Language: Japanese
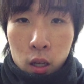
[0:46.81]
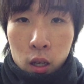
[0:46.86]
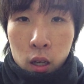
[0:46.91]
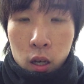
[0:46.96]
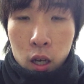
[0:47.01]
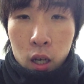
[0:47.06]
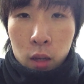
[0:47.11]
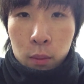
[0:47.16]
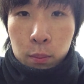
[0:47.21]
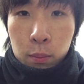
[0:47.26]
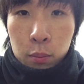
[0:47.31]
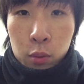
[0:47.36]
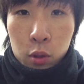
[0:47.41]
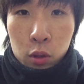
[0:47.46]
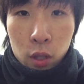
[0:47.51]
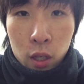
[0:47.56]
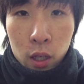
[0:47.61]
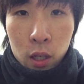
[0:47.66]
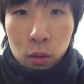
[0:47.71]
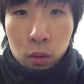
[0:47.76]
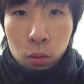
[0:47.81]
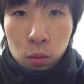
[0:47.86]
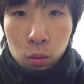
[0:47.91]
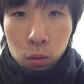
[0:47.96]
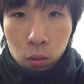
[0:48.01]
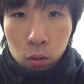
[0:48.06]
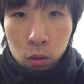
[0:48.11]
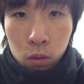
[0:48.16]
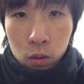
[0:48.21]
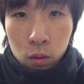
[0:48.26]
はアップデート
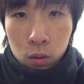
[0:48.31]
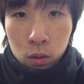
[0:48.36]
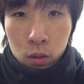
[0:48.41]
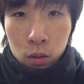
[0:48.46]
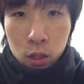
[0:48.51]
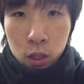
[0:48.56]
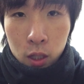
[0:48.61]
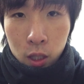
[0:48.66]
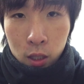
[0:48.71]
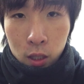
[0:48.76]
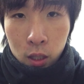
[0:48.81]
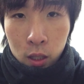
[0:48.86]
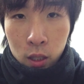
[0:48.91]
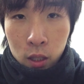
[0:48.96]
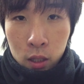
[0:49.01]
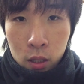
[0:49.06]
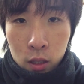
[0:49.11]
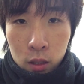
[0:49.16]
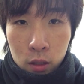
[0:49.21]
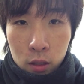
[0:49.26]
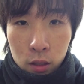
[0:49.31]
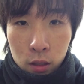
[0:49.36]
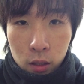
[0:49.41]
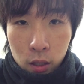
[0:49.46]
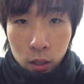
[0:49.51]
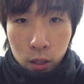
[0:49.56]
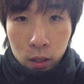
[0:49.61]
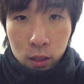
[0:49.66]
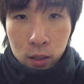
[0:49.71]
の仕方についてで